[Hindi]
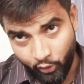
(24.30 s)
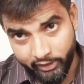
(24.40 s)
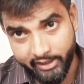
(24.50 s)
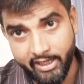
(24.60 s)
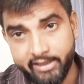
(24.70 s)
लोग
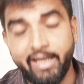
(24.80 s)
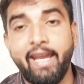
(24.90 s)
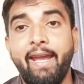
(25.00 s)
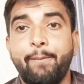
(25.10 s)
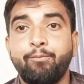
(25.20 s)
ये कहते
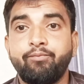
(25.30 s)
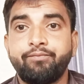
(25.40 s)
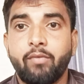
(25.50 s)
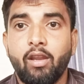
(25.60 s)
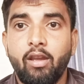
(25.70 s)

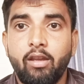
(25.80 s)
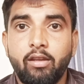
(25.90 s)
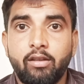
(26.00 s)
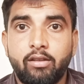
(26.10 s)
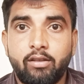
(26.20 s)

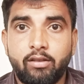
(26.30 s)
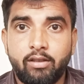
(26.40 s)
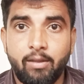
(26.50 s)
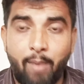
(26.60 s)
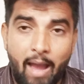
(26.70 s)

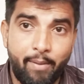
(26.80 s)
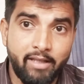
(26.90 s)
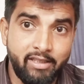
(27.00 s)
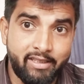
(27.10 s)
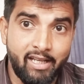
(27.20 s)
हैं कि बाबा
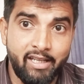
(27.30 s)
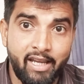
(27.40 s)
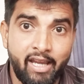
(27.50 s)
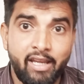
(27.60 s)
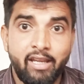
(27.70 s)
जी के
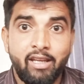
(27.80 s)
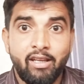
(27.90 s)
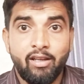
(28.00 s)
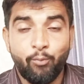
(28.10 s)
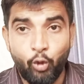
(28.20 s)
लिए
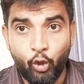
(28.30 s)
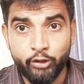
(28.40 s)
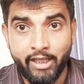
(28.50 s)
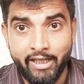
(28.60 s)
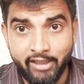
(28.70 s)

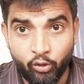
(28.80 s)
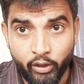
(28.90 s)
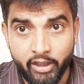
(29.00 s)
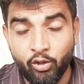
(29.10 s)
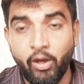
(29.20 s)
बुलडोज़र ही
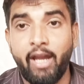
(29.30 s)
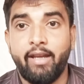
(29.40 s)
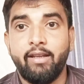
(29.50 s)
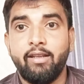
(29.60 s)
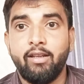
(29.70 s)
ज़रूरी क्यों है
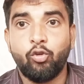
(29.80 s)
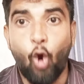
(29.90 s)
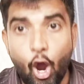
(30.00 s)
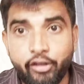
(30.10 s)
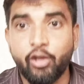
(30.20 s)

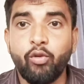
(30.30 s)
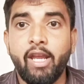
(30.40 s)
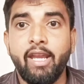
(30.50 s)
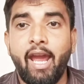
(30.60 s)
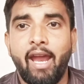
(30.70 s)
कोर्ट क्यों
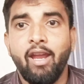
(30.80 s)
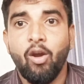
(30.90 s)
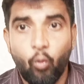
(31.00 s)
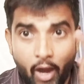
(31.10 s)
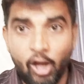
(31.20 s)
नहीं
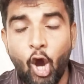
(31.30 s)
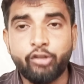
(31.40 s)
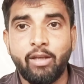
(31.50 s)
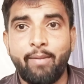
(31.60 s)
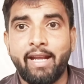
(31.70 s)
है वही
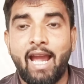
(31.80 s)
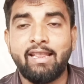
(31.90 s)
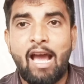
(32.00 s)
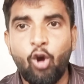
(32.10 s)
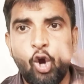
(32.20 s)
लोग से मैं
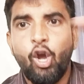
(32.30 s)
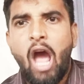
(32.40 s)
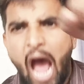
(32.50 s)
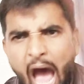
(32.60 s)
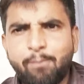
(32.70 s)
कहता हूं
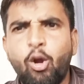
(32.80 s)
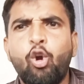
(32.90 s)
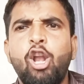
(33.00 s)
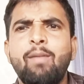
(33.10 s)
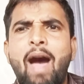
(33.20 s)
आपको
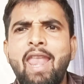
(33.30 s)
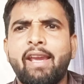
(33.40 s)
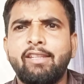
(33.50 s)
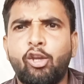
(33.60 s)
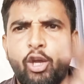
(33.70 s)
गोली मारने
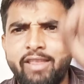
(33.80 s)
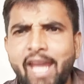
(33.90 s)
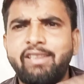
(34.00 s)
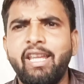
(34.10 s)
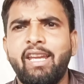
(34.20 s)
की ज़रूरत
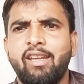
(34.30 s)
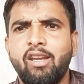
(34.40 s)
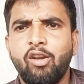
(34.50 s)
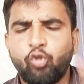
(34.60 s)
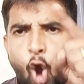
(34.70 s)
नहीं थी
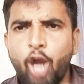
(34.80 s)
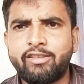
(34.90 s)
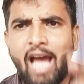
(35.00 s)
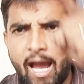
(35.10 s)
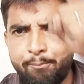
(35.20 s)
कोर्ट
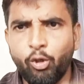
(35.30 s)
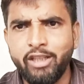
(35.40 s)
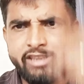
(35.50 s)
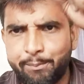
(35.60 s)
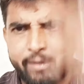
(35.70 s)
था
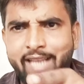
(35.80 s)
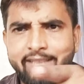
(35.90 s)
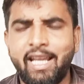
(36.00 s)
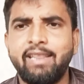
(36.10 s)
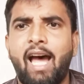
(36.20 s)
पुलिस थी
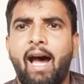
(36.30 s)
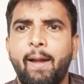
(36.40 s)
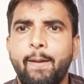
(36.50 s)
प्रशासन था